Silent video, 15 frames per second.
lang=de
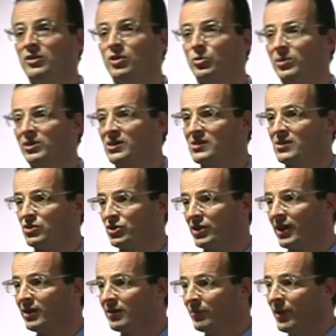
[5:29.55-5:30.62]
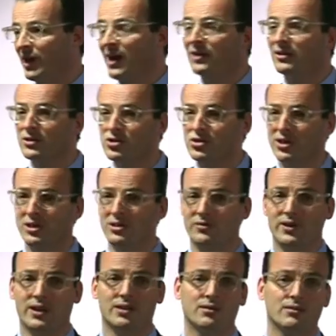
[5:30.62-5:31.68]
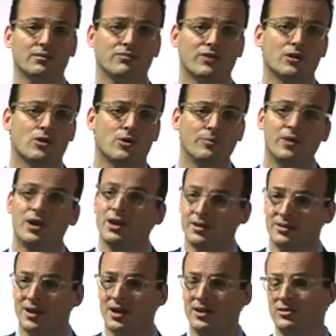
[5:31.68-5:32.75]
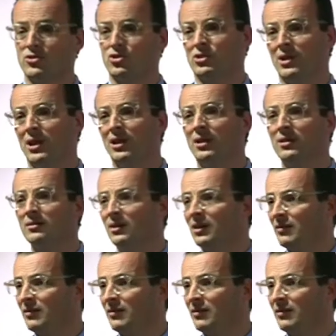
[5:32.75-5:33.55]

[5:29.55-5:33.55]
die über diese Strecken bereitgestellt werden. Wie kommen Daten schneller?